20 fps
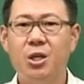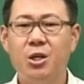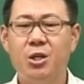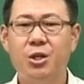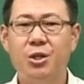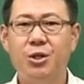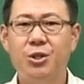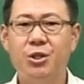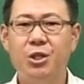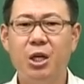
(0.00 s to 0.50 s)

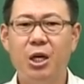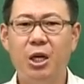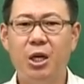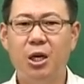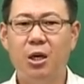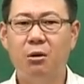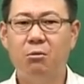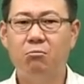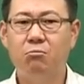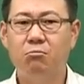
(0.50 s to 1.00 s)
어
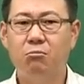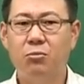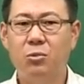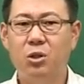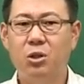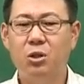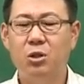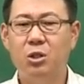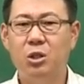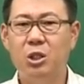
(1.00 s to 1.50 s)
이제
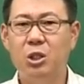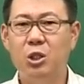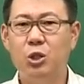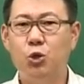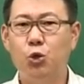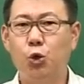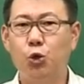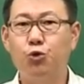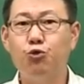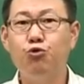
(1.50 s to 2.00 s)
그
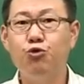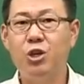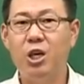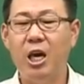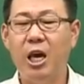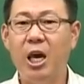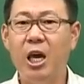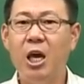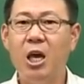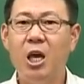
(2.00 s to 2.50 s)
조선
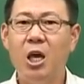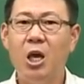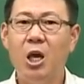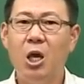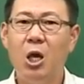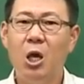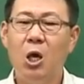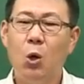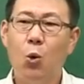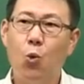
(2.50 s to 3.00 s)
후기에
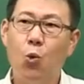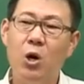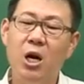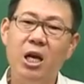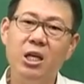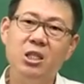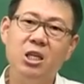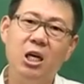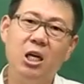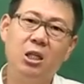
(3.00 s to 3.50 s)

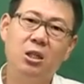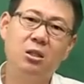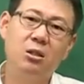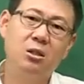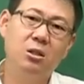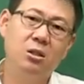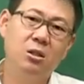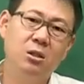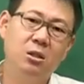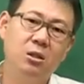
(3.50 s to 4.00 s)
원래 이제
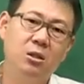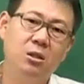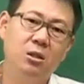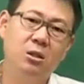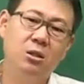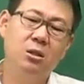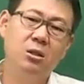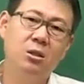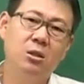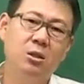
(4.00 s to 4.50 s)

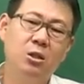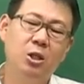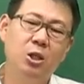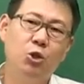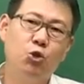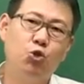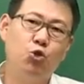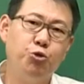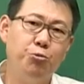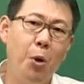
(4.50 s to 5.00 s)
그
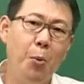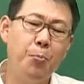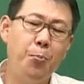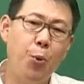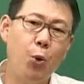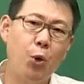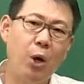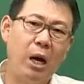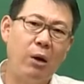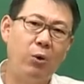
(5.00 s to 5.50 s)

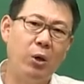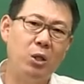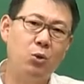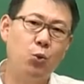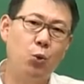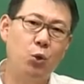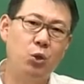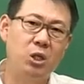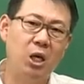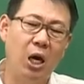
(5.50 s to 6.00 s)
두목포라고
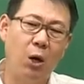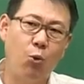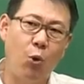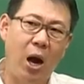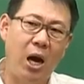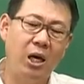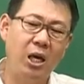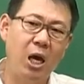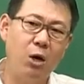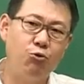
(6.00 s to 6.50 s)
하는 곳에
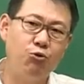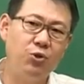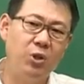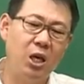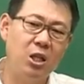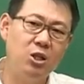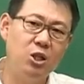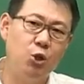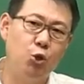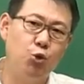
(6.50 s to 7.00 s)
광해군
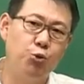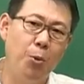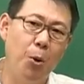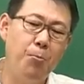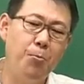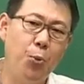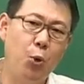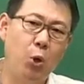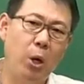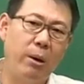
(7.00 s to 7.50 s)
때는
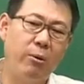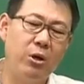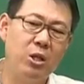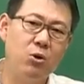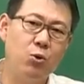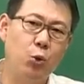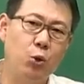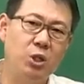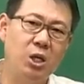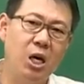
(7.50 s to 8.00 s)
두목포라고
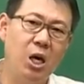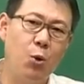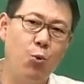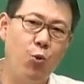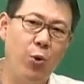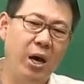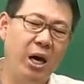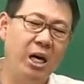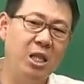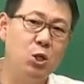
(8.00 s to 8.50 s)
하는 곳에
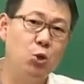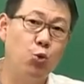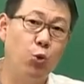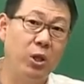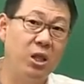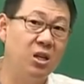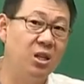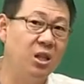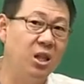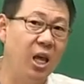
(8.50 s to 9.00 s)
외관을
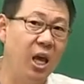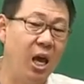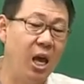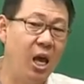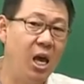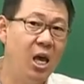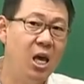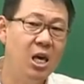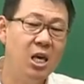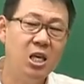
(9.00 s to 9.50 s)

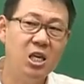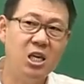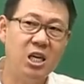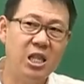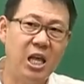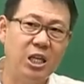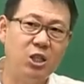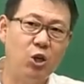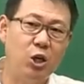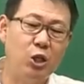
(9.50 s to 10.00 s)
두었는데 이게
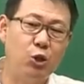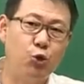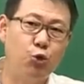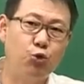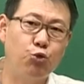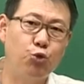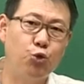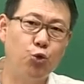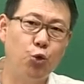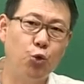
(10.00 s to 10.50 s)
나중에
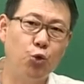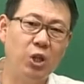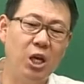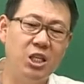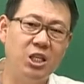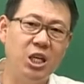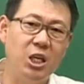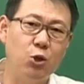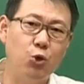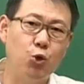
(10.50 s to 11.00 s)
숙종 때
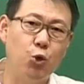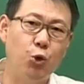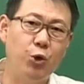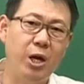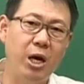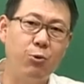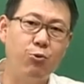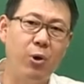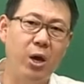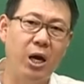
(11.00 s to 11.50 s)
이제
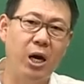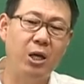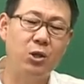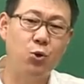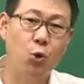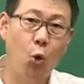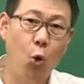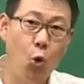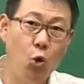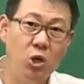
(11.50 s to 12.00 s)
초량
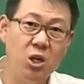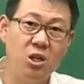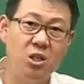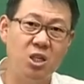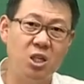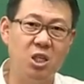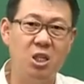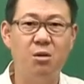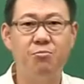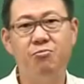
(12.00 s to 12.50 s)
외관으로
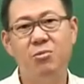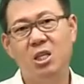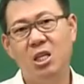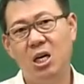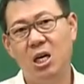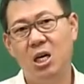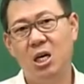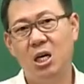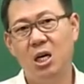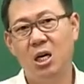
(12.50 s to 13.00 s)
옮겨진 겁니다.
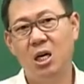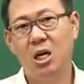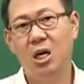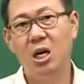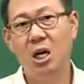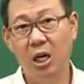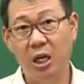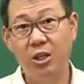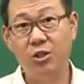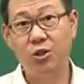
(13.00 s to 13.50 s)

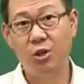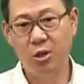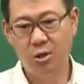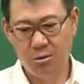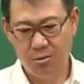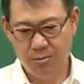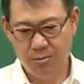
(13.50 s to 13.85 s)
알겠죠?